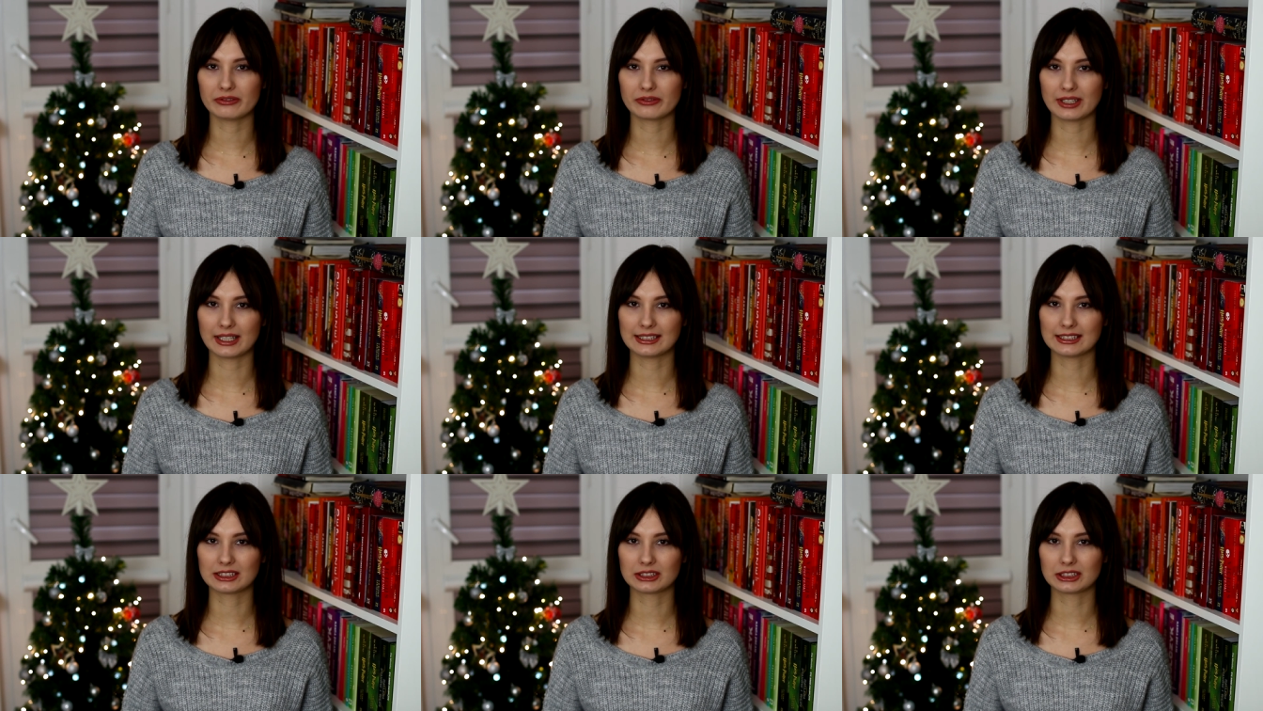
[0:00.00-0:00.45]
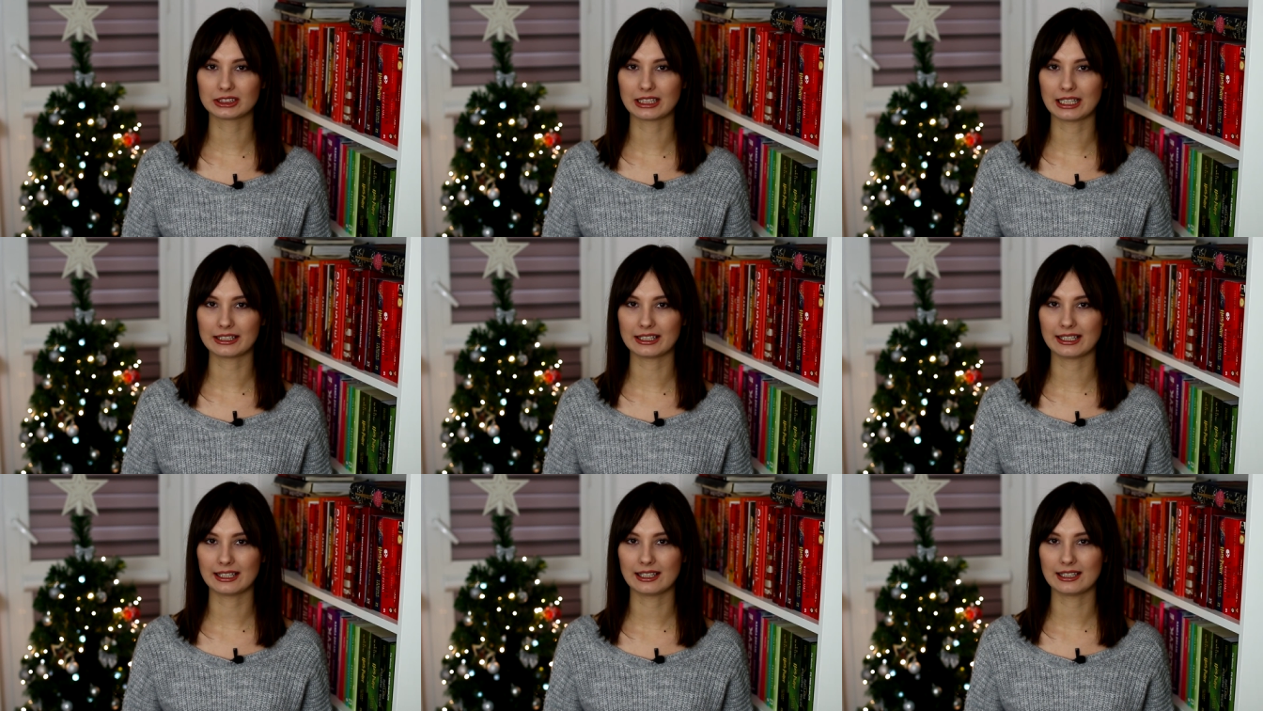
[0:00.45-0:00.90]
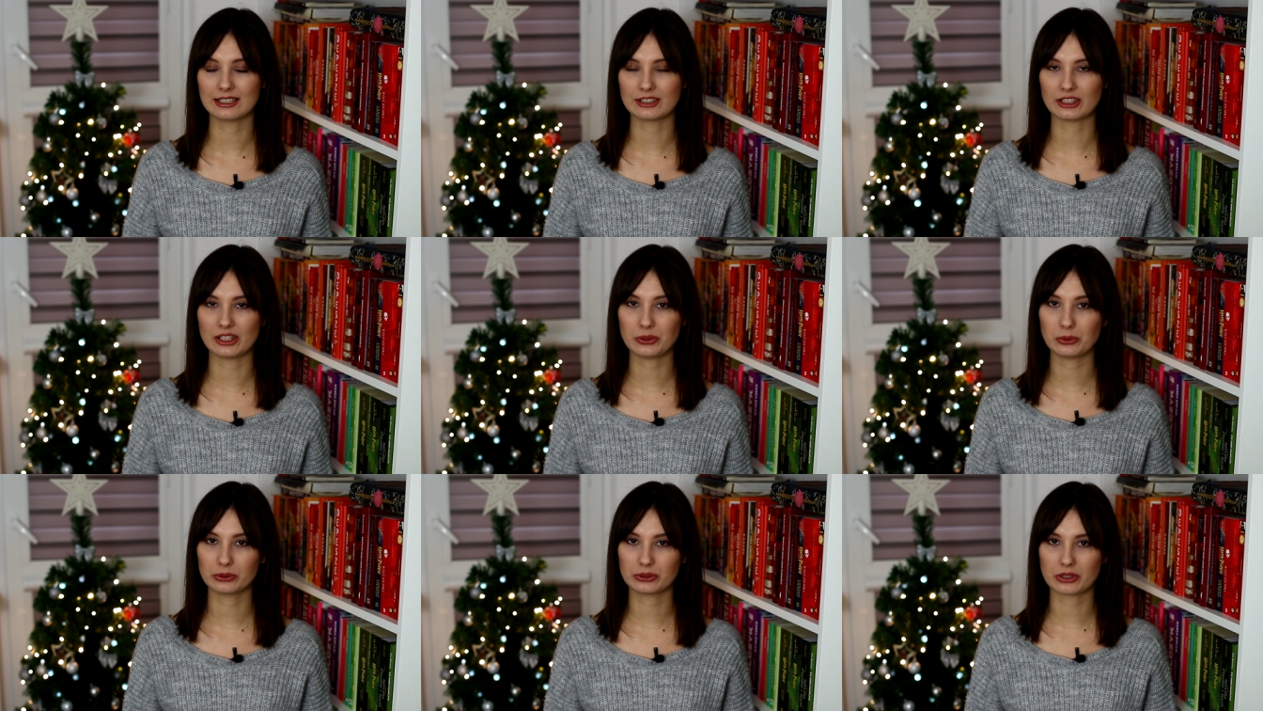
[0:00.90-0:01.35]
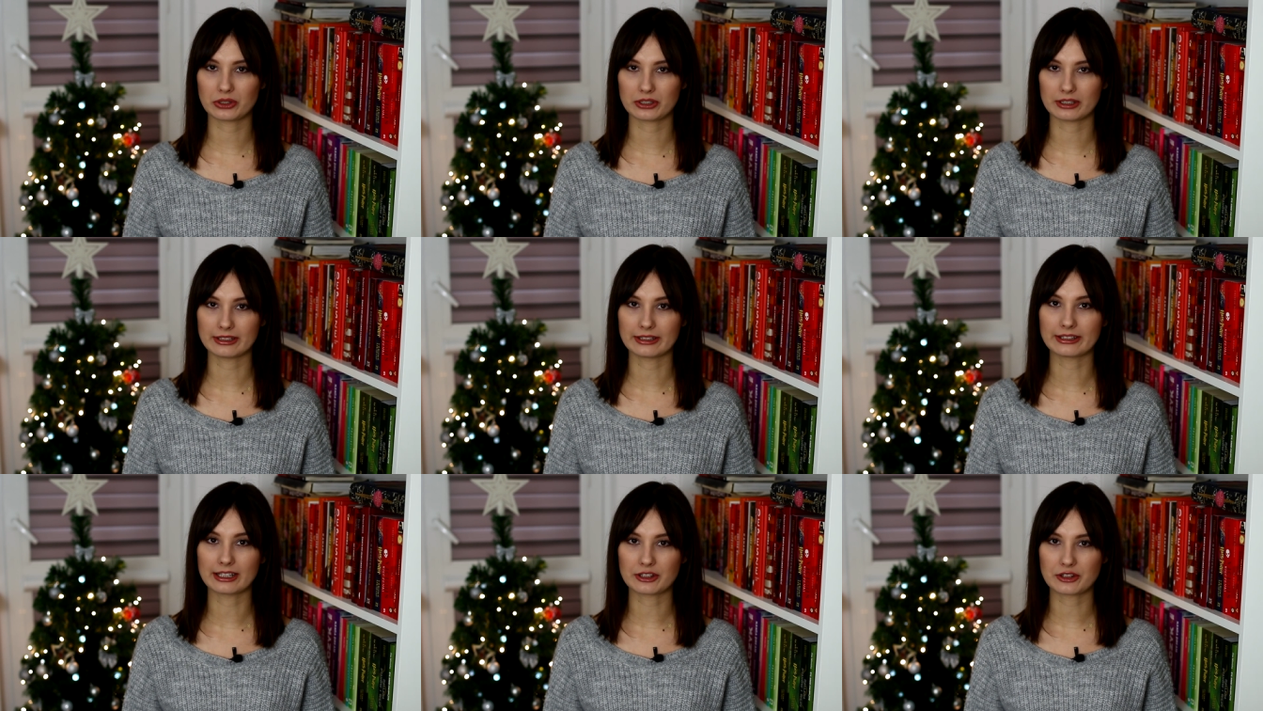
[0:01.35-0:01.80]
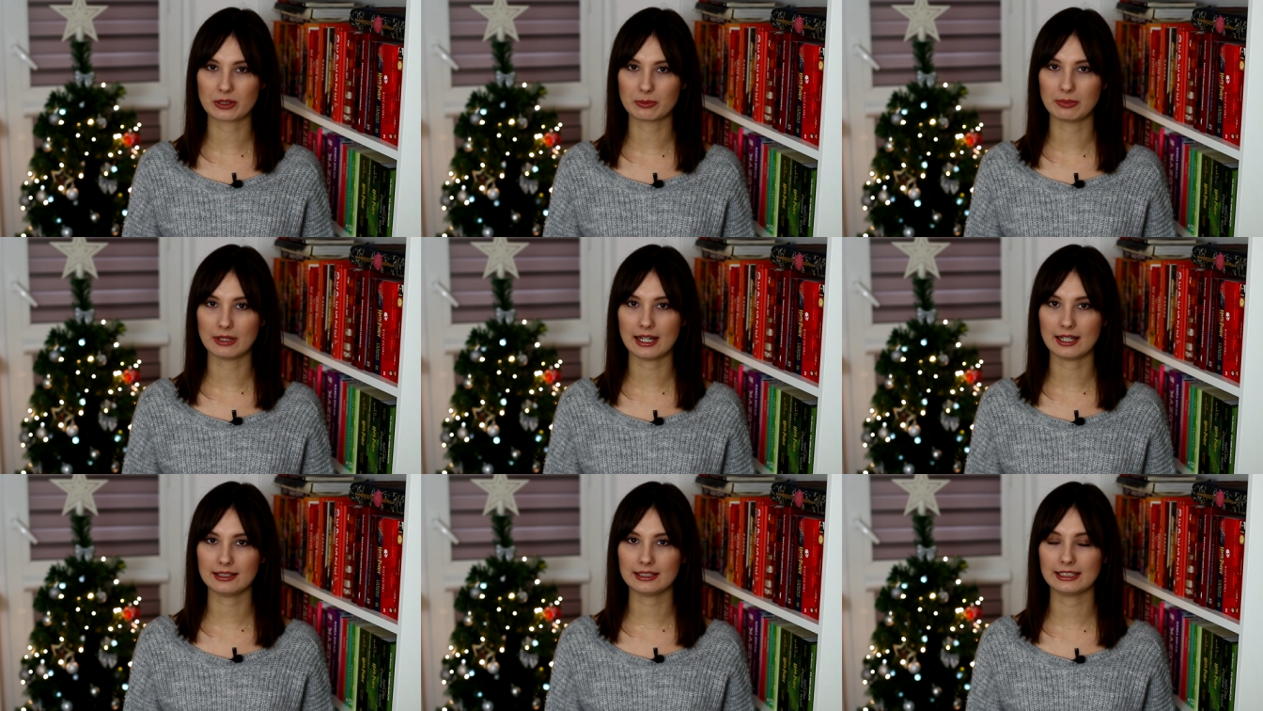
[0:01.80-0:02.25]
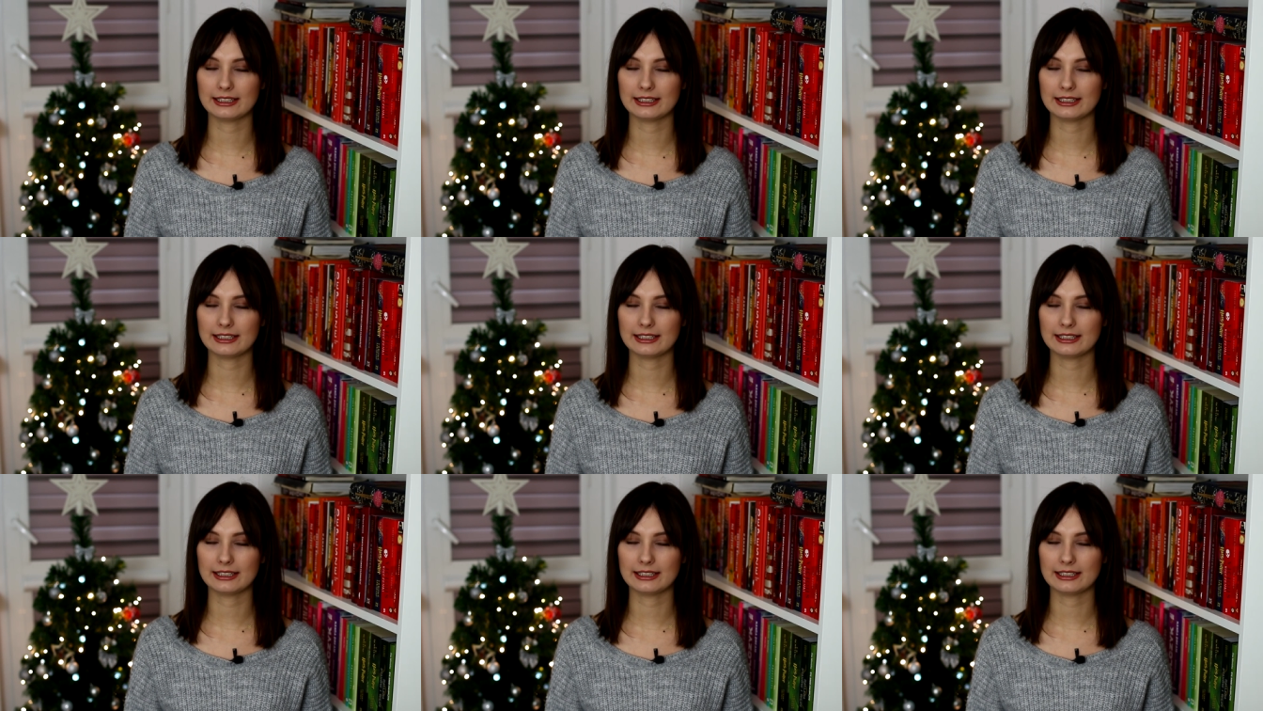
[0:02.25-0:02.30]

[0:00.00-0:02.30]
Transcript: więc czytanie zeszło troszkę na dalszy plan